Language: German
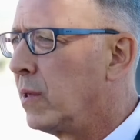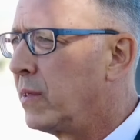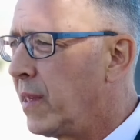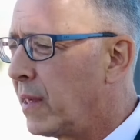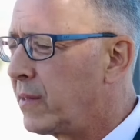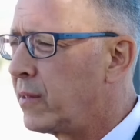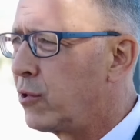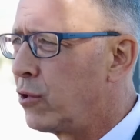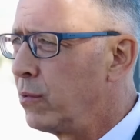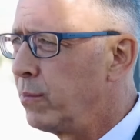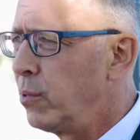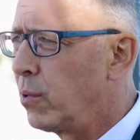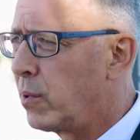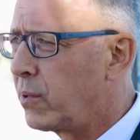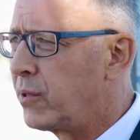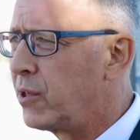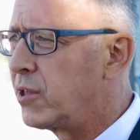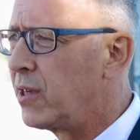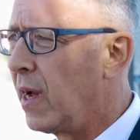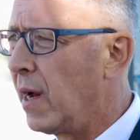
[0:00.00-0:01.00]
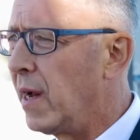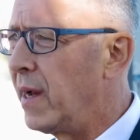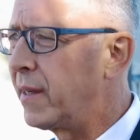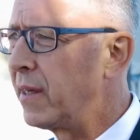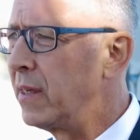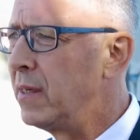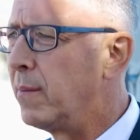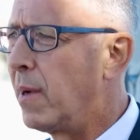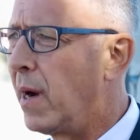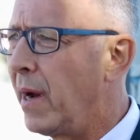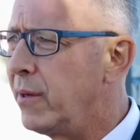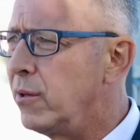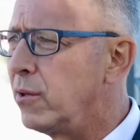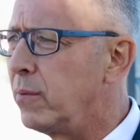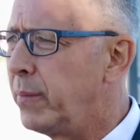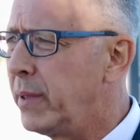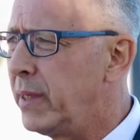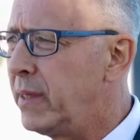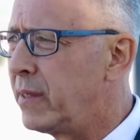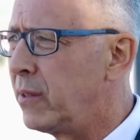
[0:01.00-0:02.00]
sächsischen Bürger sich eine eigene
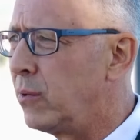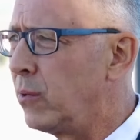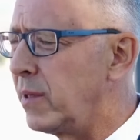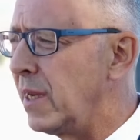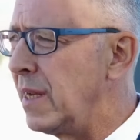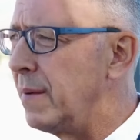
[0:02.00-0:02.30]
Meinung bilden und